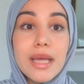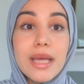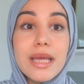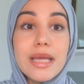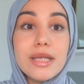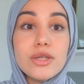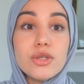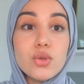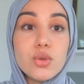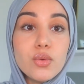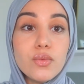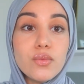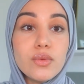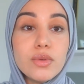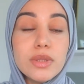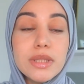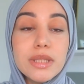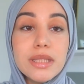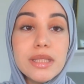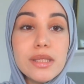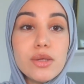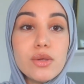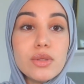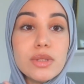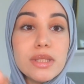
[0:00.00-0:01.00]
Et je trouve
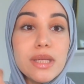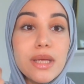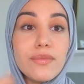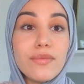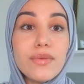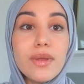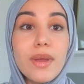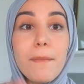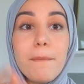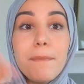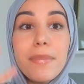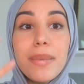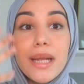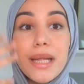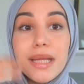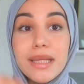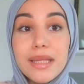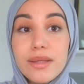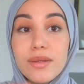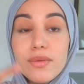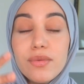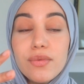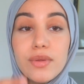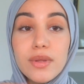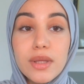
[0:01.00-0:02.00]
aussi que ça vient
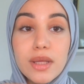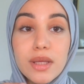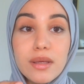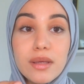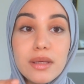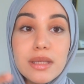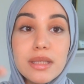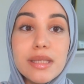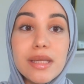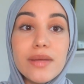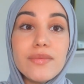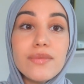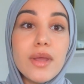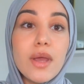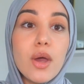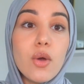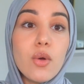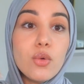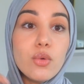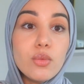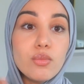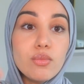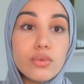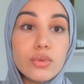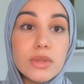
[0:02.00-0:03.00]
planifier et que ça vient
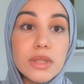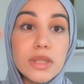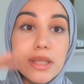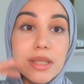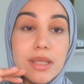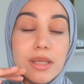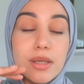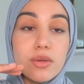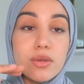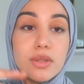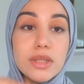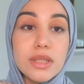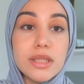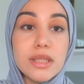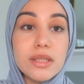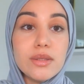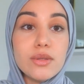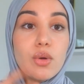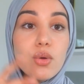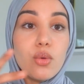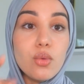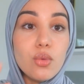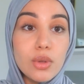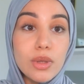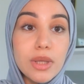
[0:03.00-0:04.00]
rebooster en se
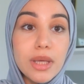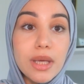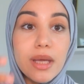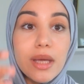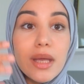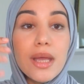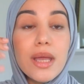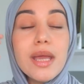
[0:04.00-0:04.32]
disant, ok,